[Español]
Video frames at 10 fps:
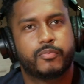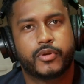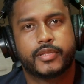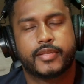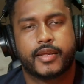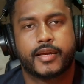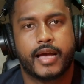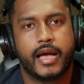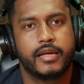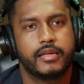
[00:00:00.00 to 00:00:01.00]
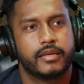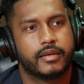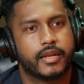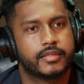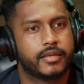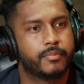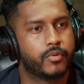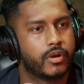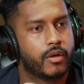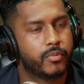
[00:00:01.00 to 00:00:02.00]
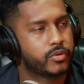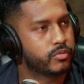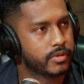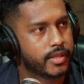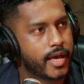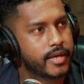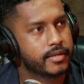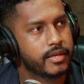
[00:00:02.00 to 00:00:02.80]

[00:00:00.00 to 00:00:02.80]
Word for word: por estar acá. Gracias por la oportunidad.